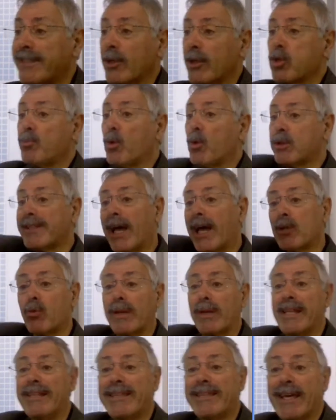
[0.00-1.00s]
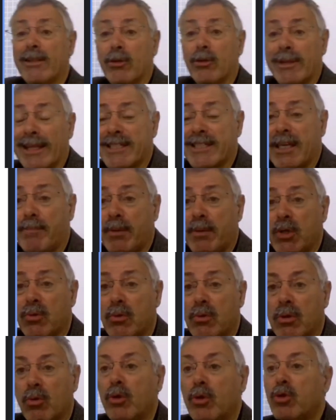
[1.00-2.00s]
è stato portato all'interno della
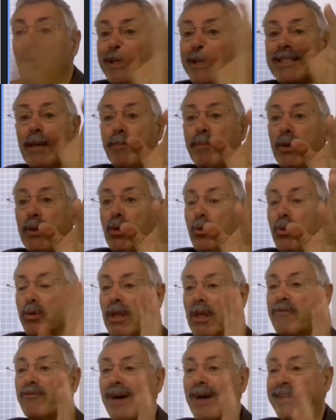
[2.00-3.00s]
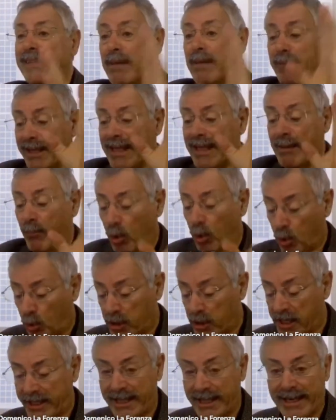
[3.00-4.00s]
CPU, quindi una CPU non è fatta in maniera
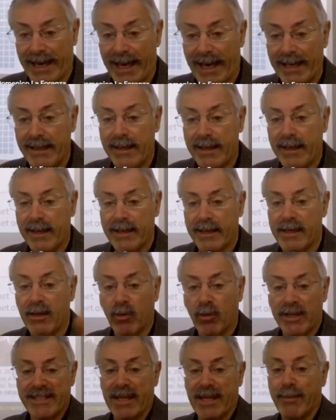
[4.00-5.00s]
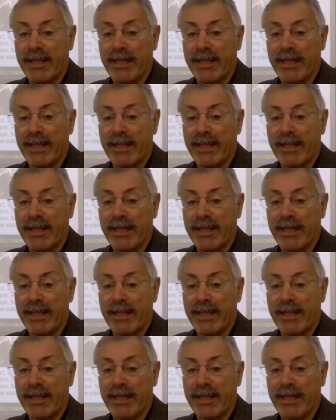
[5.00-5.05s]
monolitica in questa